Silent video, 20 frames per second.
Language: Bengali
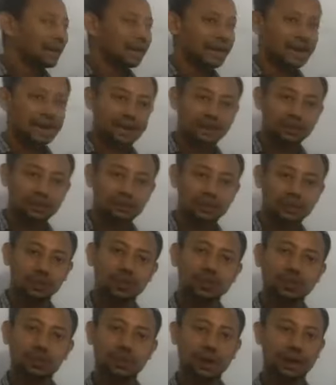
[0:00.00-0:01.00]
লেখার জন্য
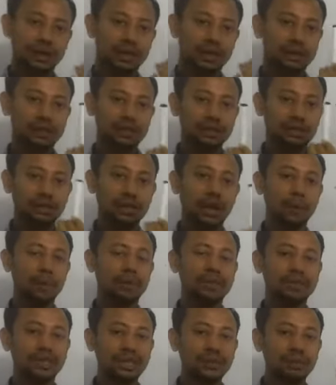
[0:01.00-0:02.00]
কিন্তু মার্কেট দিয়ে যদি আমি
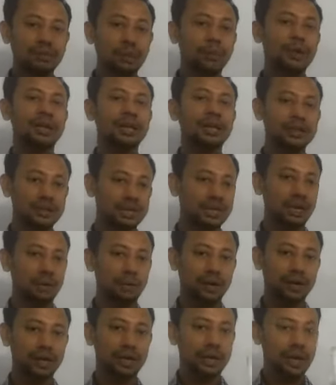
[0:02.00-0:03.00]
ঠিকভাবে লিখতে না
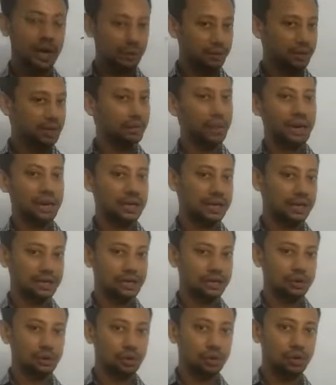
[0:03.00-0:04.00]
পারি আমি কি মার্কেটটা
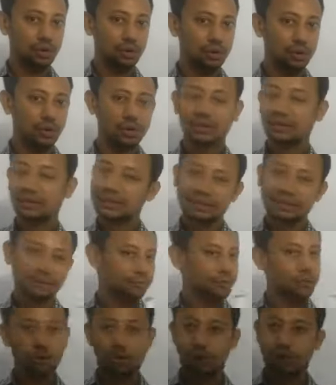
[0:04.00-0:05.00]
ক্রয় করব
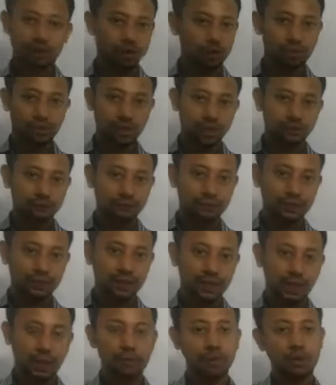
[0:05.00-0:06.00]
ক্রয় করব না
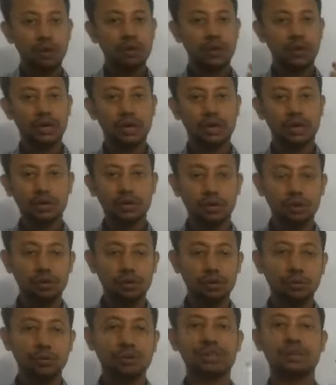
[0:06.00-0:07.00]
আমি ওই মার্কারটি ক্রয়
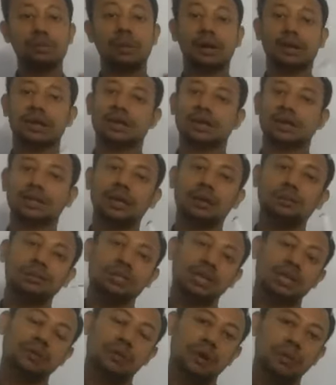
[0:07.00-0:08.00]
করবো যে মার্কারটিতে আমি
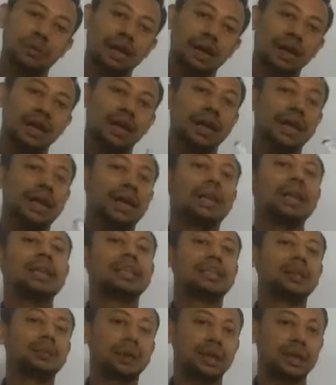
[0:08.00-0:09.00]
ঠিকভাবে
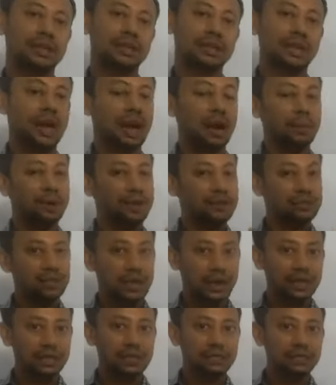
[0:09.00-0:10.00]
লিখতে পারি তাহলে আমার
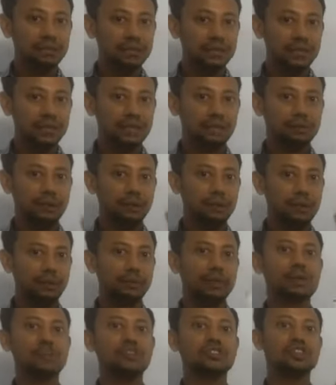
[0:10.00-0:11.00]
চাহিদা যে মেটাতে পারবে
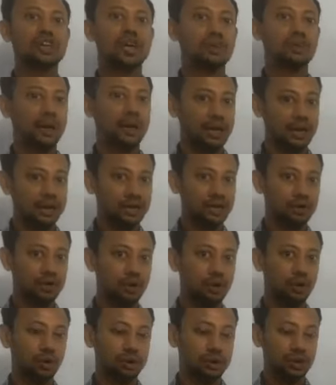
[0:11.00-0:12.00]
আমি সেই মার্কারটি
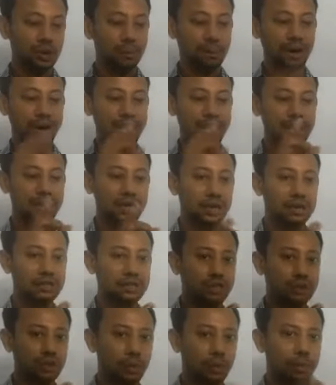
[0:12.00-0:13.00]
ক্রয় করবো তাহলে মার্কারের
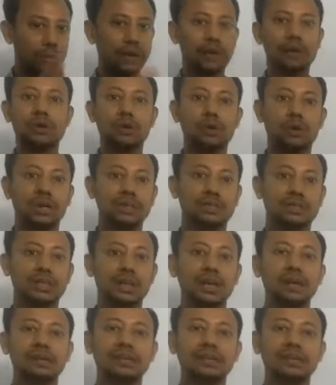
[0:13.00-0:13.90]
যে কোম্পানিগুলো আছে